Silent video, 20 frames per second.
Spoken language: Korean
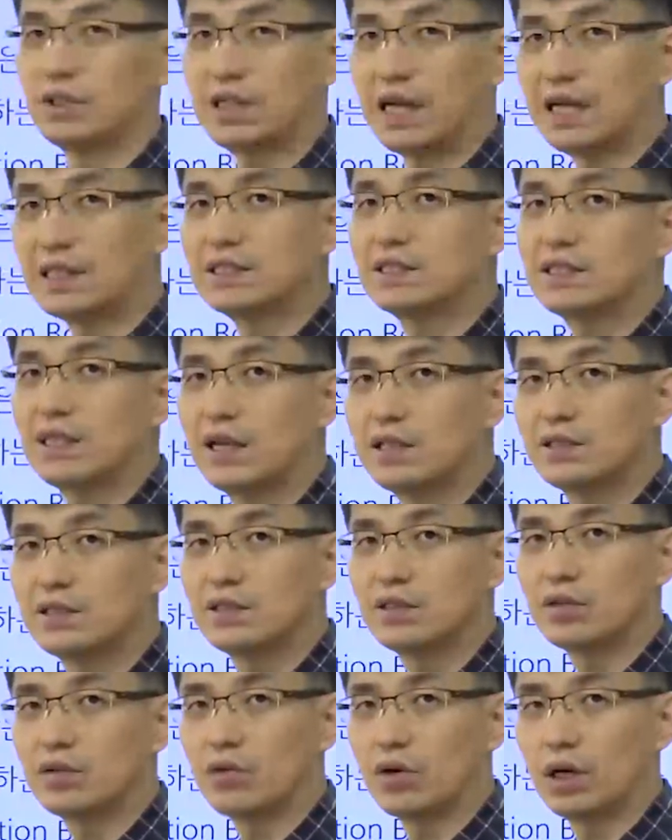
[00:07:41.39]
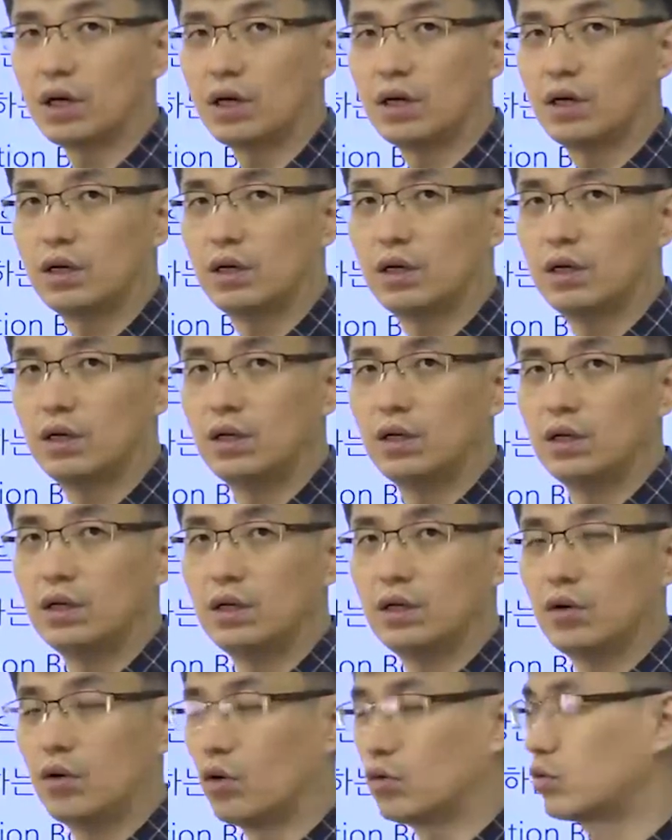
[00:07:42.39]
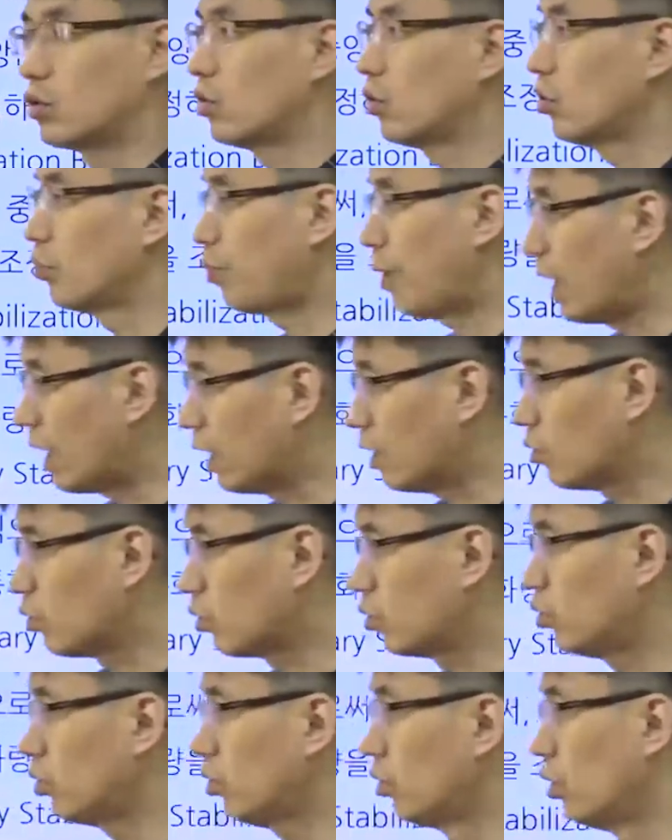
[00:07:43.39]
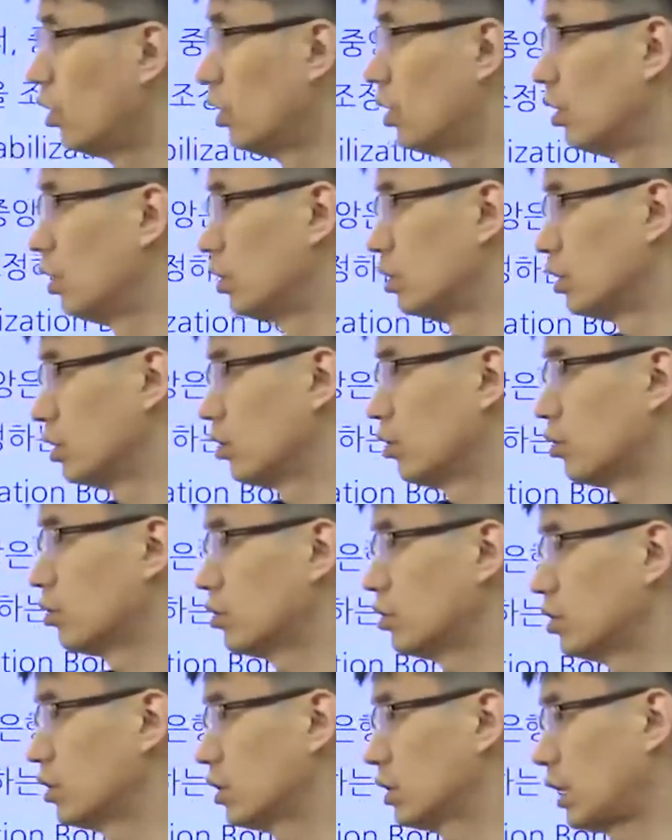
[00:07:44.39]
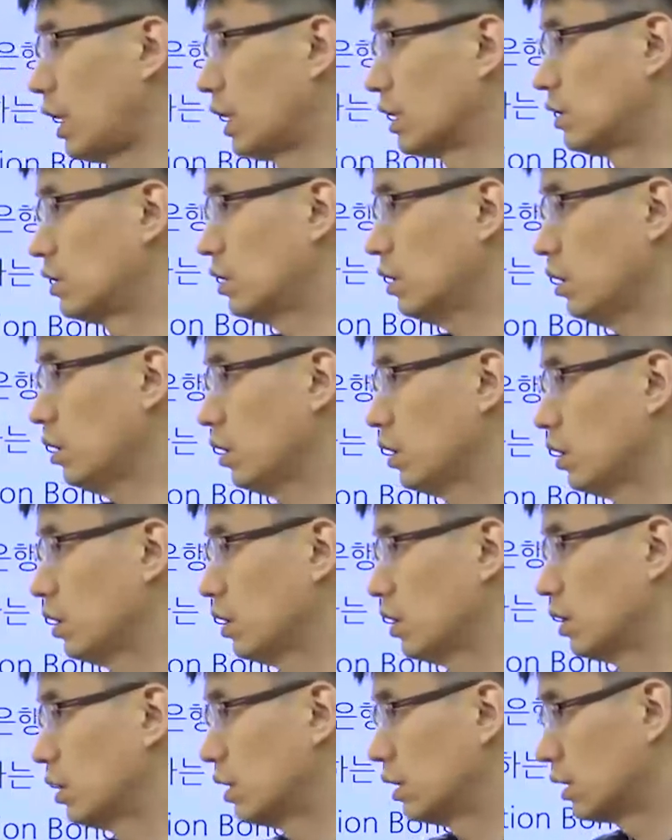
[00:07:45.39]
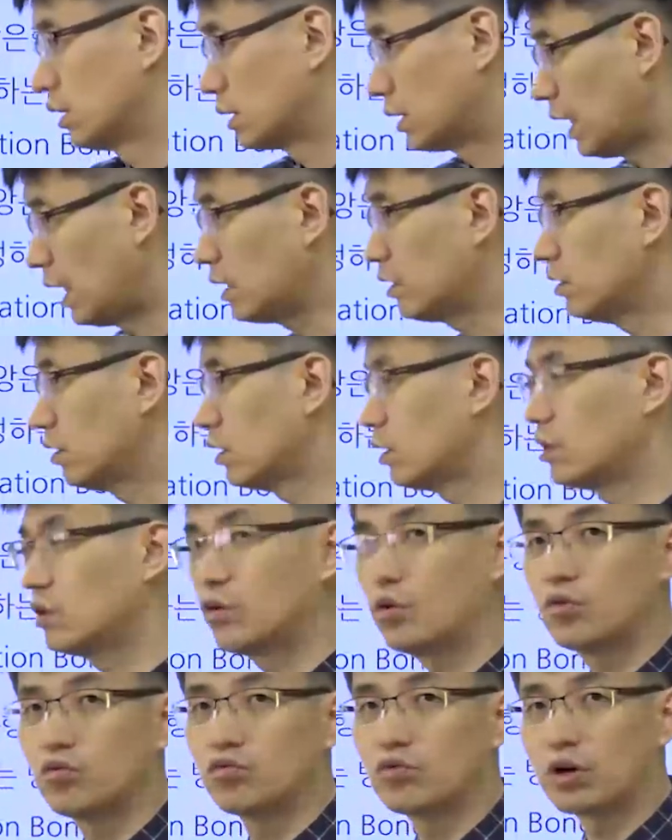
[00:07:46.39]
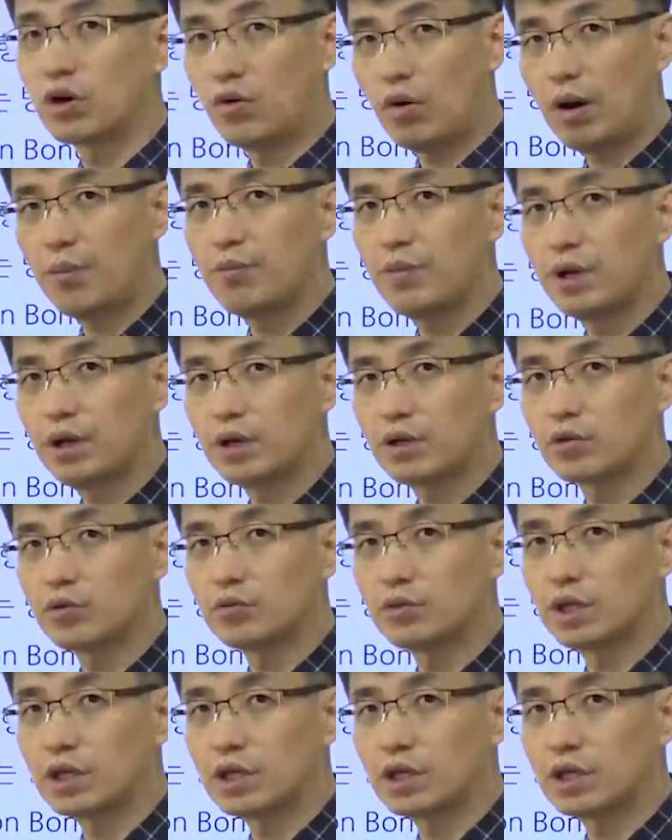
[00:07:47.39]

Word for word: 다시 사들인 거야. 어떤 걸 팔아놓고 이거를 다시 사들이는 걸 우리가 환매라고 그럽니다.